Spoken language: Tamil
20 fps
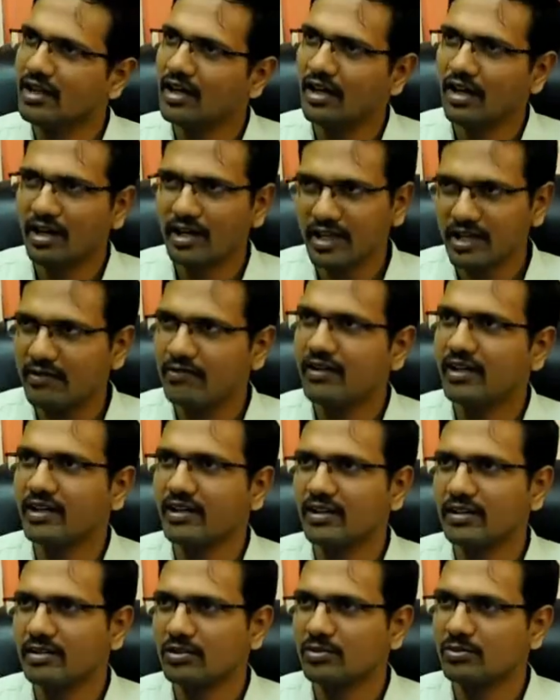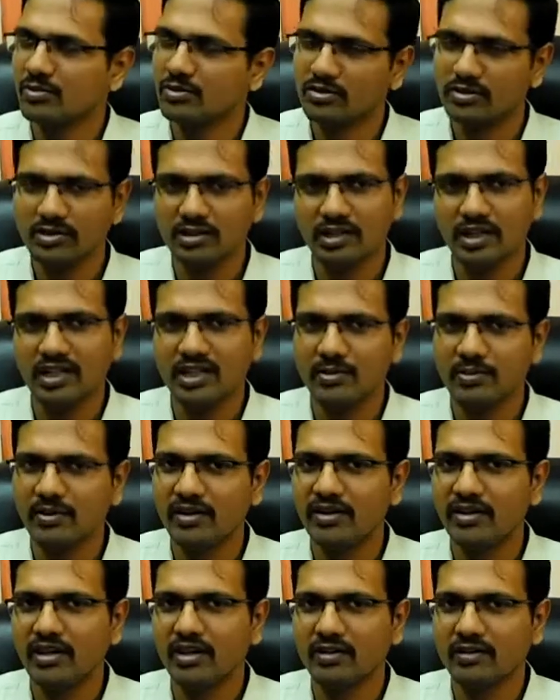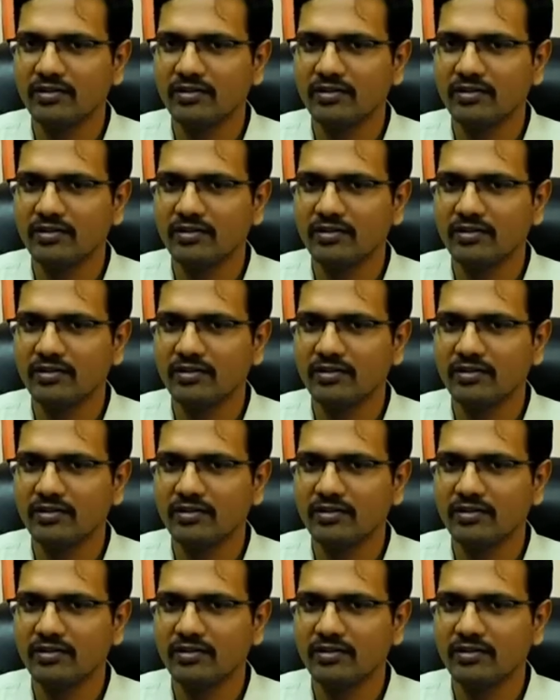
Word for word: அடிக்குவேட்டாக இருக்கும்போது கண்டிப்பாக நாம்